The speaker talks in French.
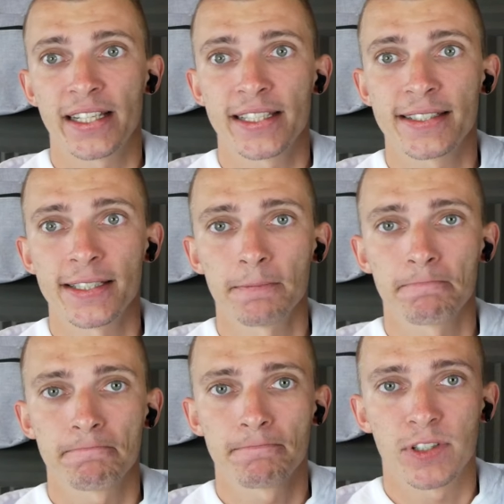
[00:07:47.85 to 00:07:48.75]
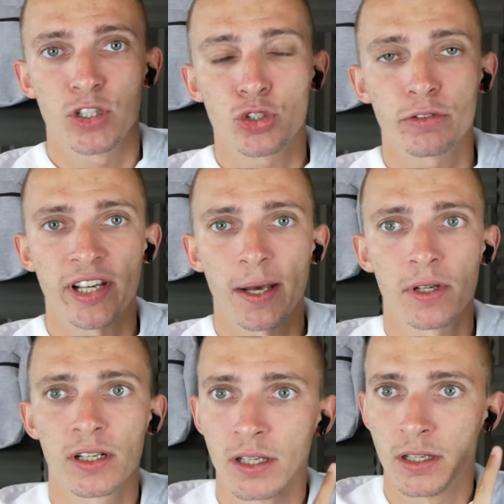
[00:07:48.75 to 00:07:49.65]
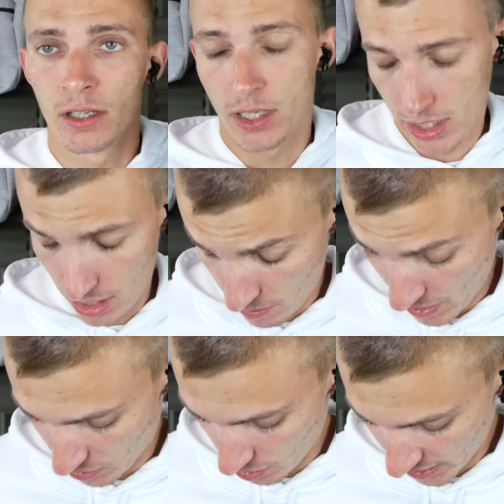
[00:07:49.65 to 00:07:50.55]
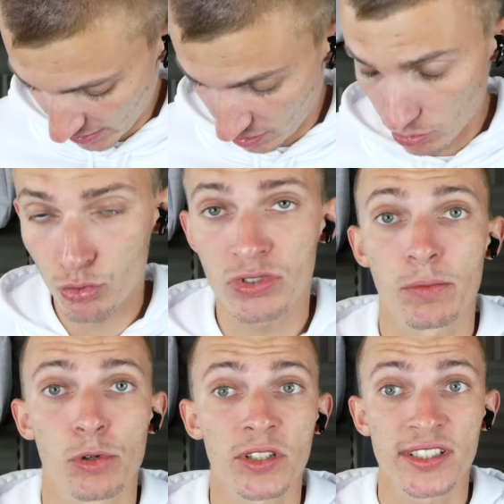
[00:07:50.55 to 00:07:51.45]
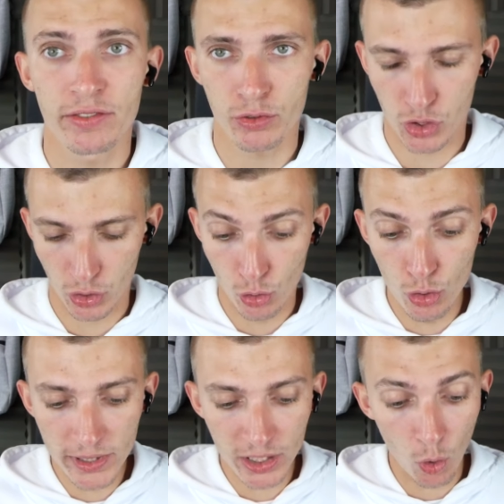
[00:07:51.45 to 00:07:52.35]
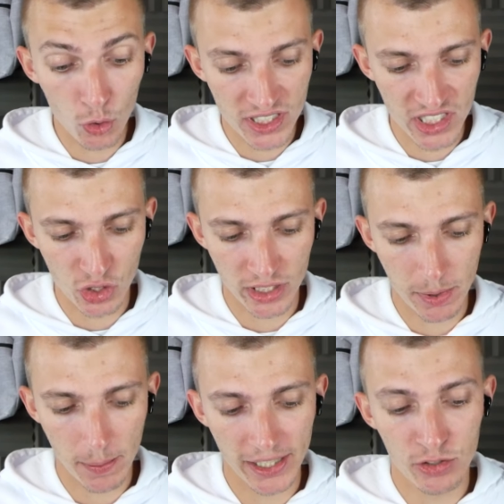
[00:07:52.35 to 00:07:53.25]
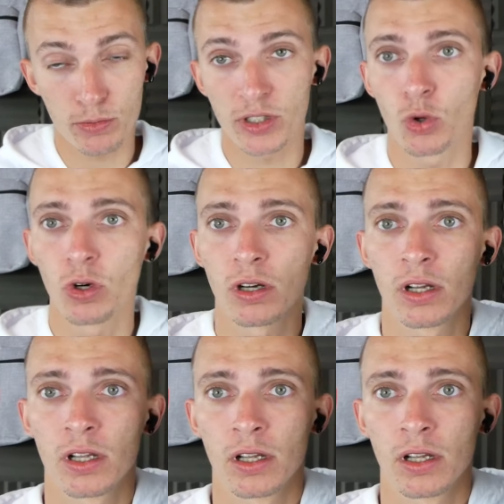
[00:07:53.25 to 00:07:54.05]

Ici, je ferme. Et maintenant, on va tester tout simplement si ça fonctionne. Le micro aussi, j'en ai pas parlé du micro.